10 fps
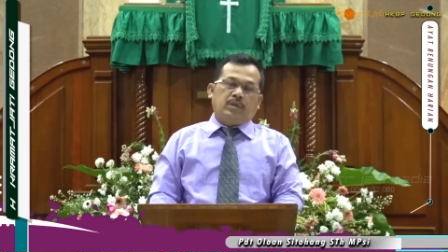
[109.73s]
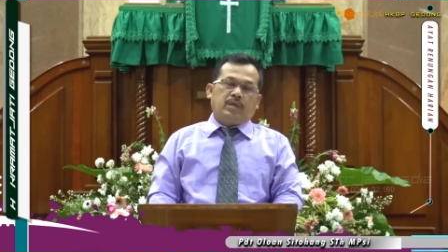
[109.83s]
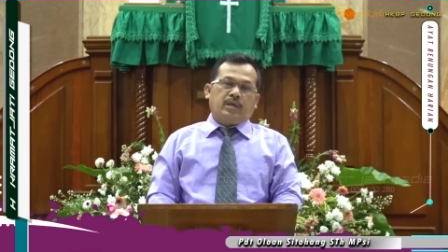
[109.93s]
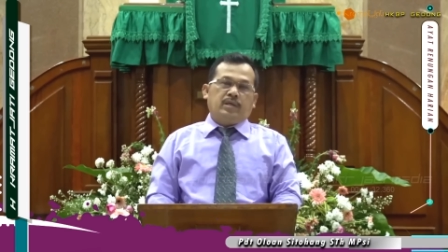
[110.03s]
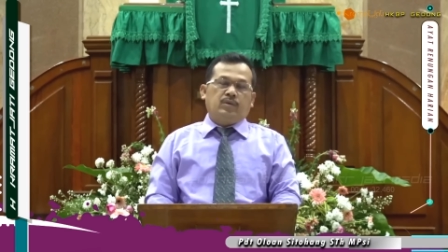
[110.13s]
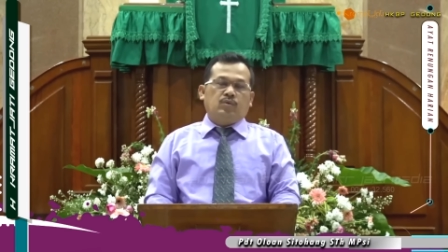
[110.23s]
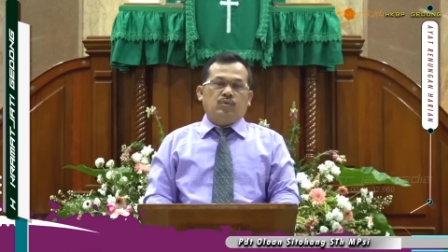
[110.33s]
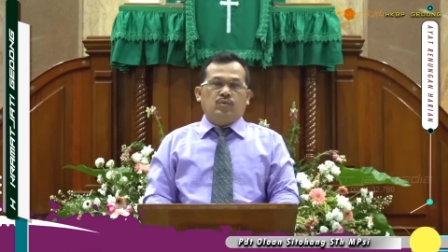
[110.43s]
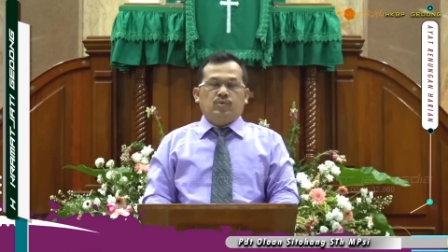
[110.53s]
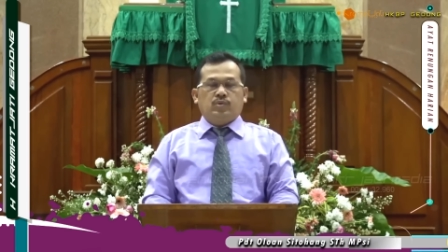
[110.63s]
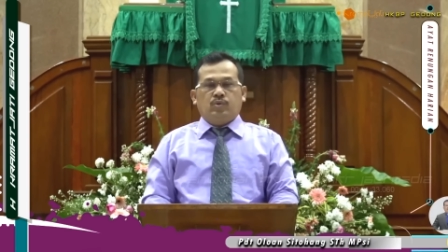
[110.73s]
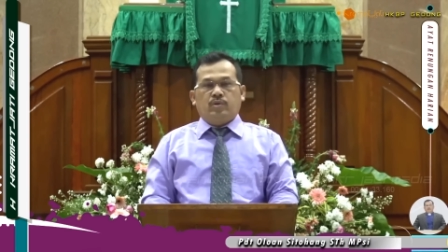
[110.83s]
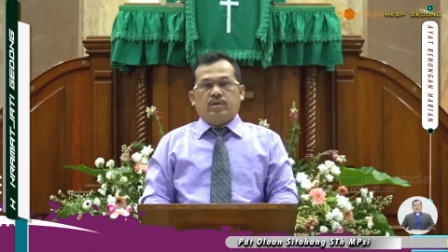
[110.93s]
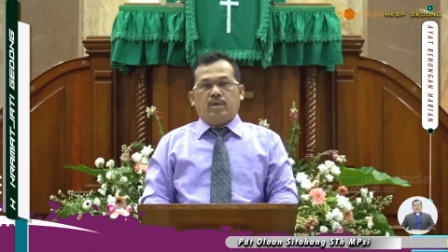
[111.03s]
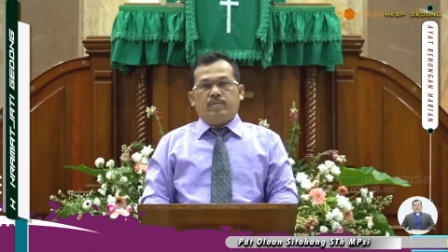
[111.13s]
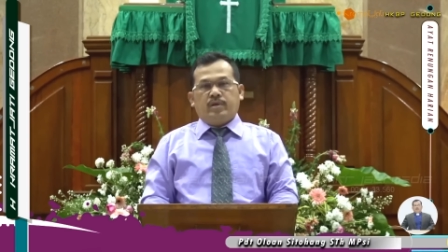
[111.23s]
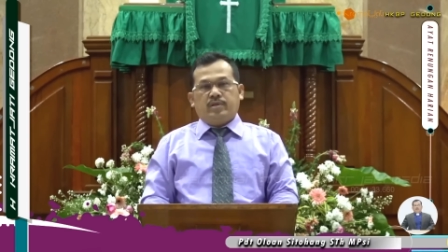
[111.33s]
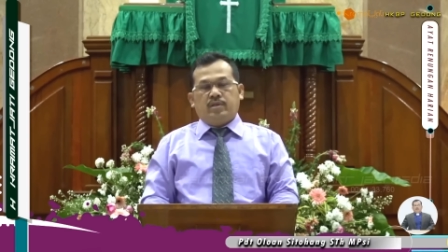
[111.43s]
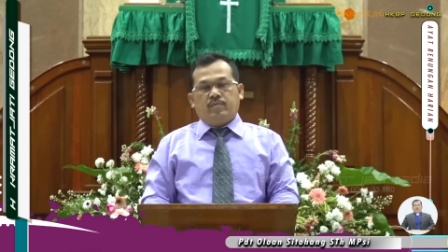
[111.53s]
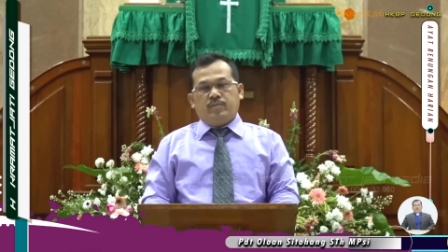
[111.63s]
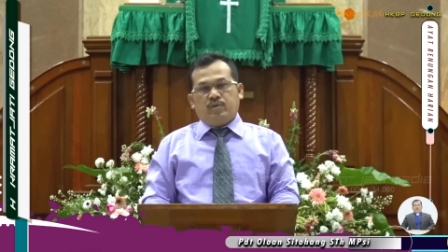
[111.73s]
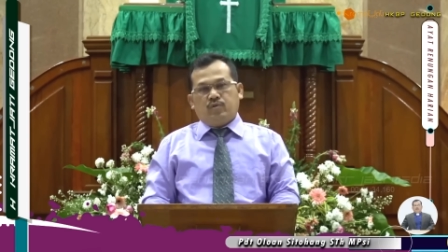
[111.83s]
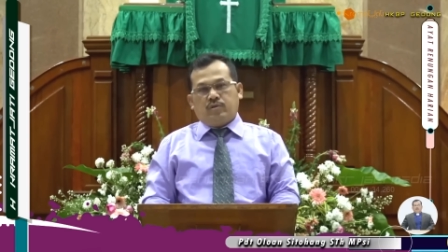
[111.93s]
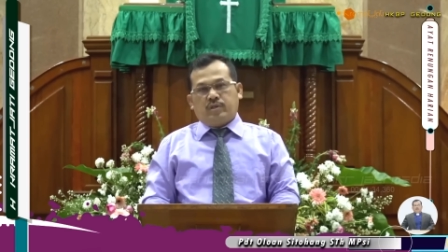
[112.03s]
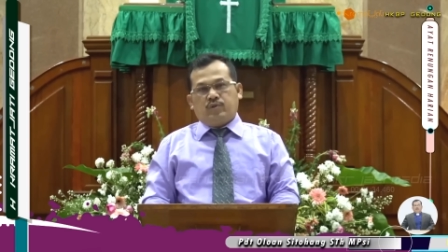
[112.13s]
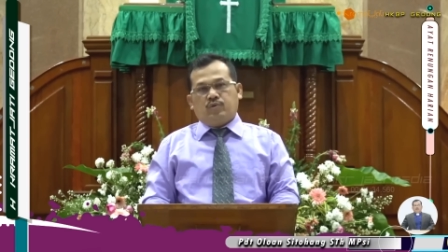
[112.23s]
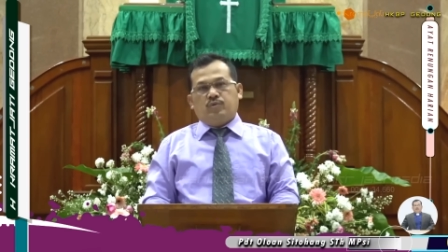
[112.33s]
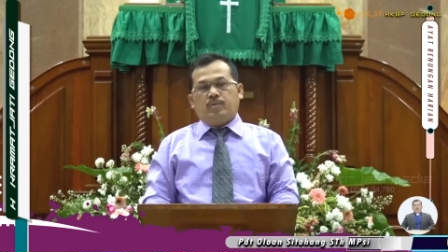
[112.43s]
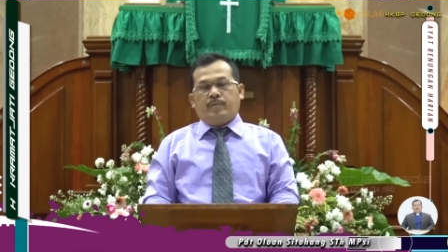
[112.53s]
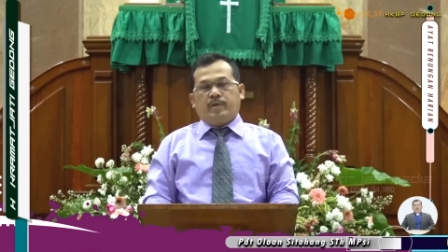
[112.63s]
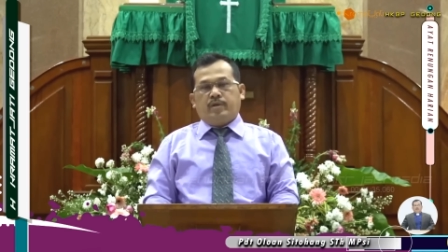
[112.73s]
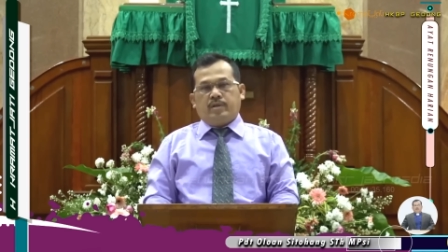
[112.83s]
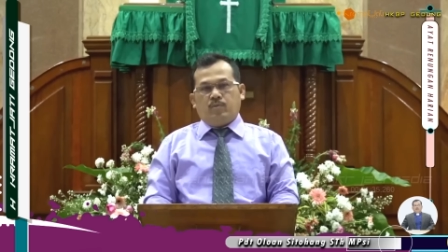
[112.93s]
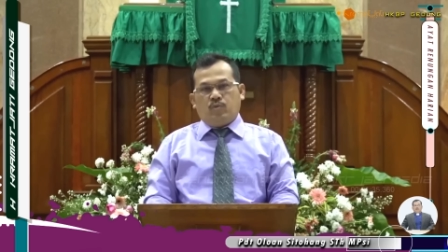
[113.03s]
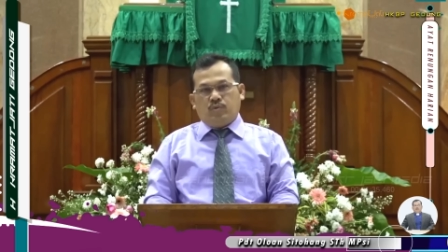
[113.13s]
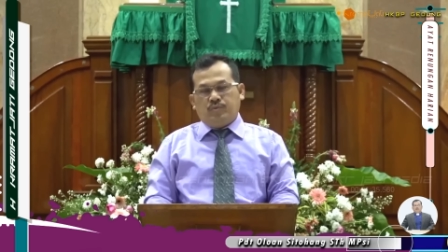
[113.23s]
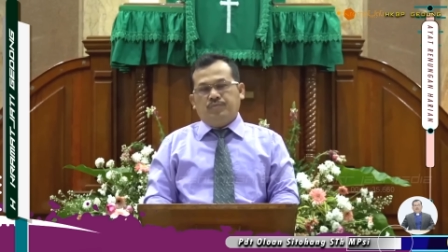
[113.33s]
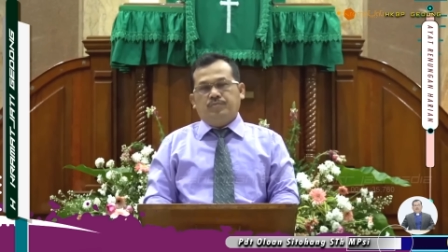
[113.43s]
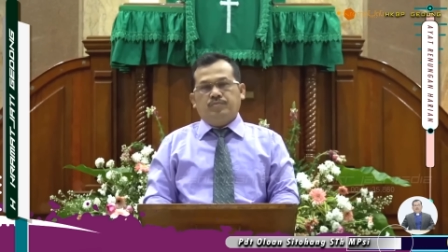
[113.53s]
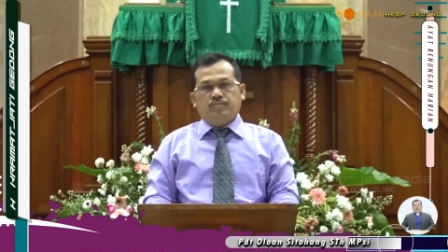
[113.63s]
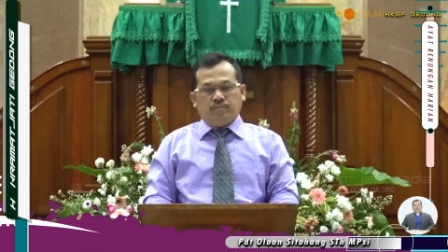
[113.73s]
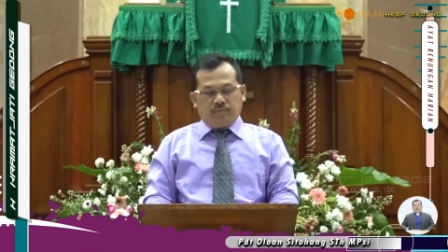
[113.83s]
Oleh karena itu, saudara kami kasih dalam Yesus Kristus, Bapak dan Ibu,